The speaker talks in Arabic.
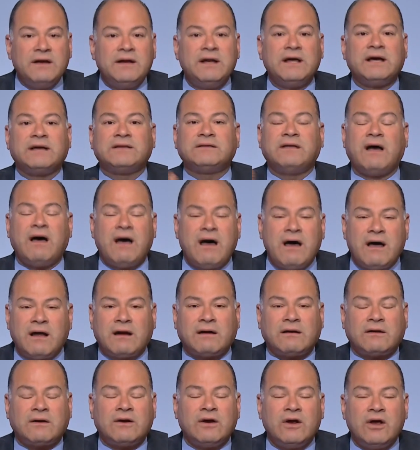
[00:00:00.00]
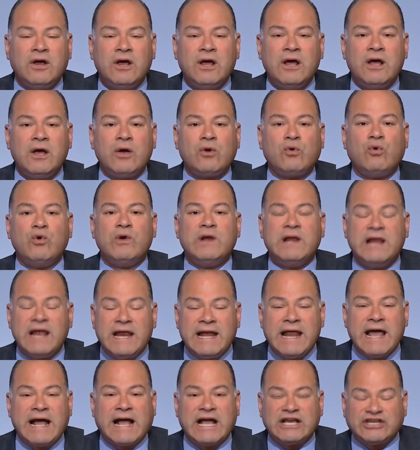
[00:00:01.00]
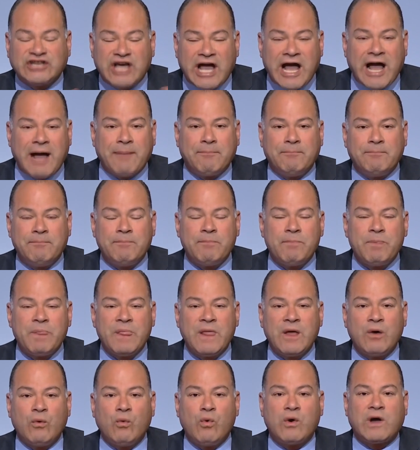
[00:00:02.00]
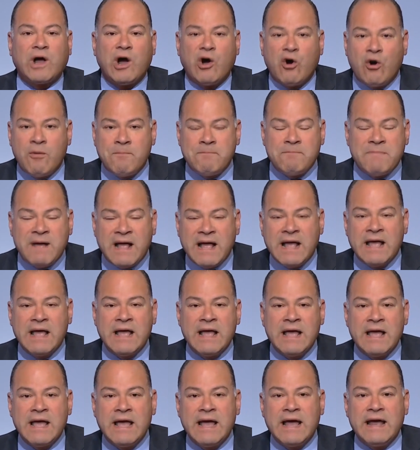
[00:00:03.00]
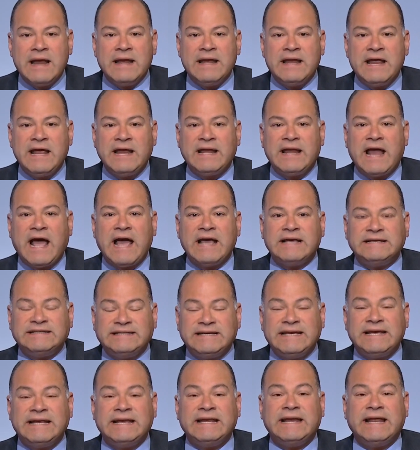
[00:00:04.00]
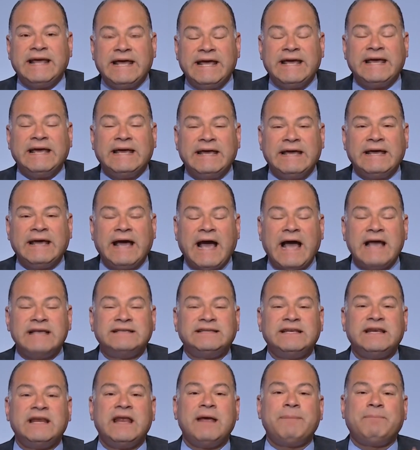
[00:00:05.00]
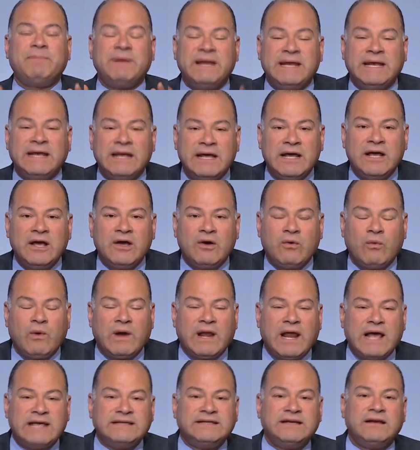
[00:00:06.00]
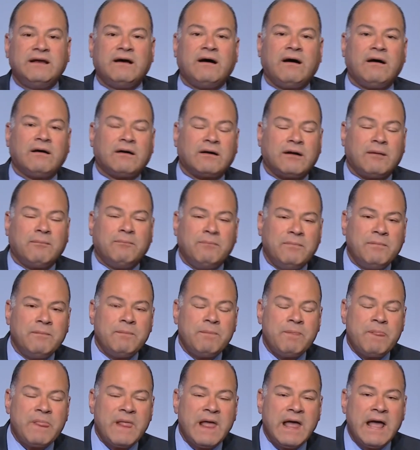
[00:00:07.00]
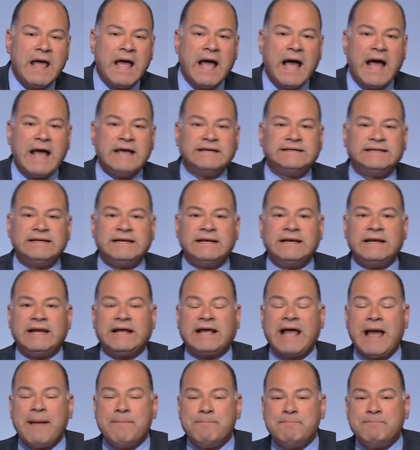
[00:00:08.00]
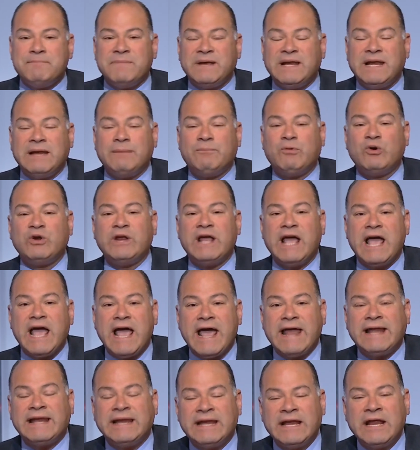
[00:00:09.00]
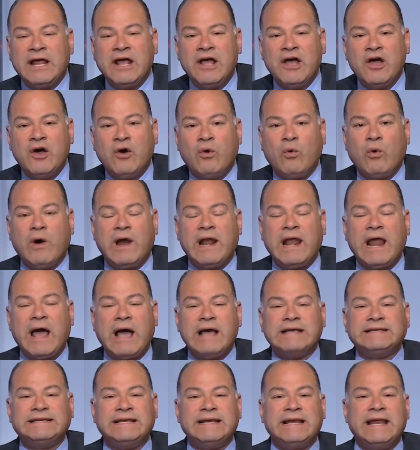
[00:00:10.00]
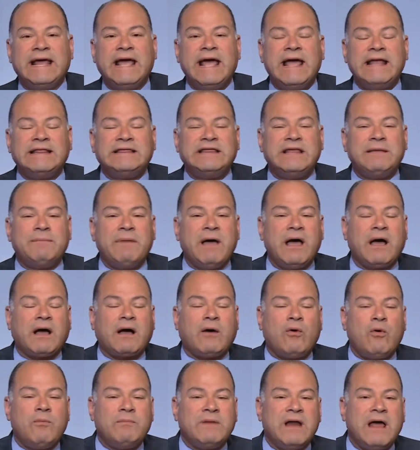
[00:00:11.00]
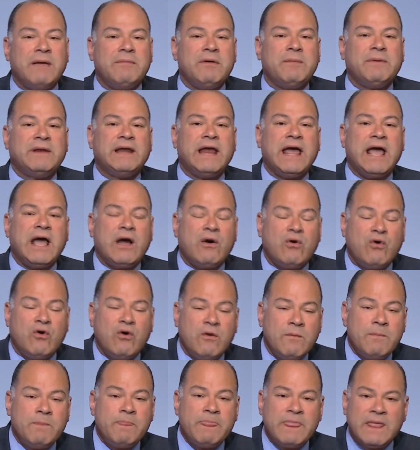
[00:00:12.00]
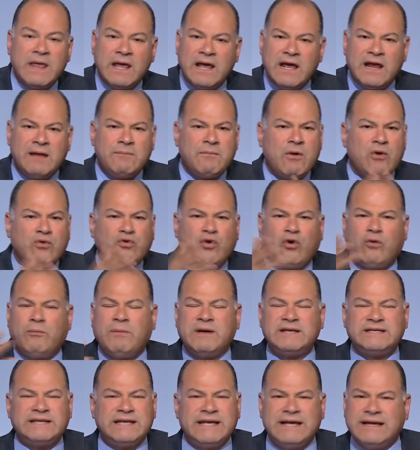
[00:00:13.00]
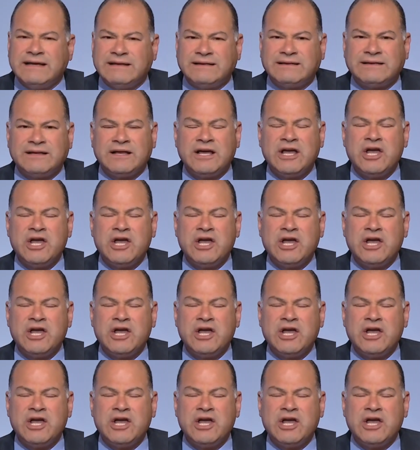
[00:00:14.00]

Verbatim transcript: نختار كلنا كشعب وكأمة ان احنا عايزين ايه عايزين نبني ولا عايزين نخرب عايزين نكمل البنيان ولا عايزين نهد ما قمنا ببنائه الموضوع بسيط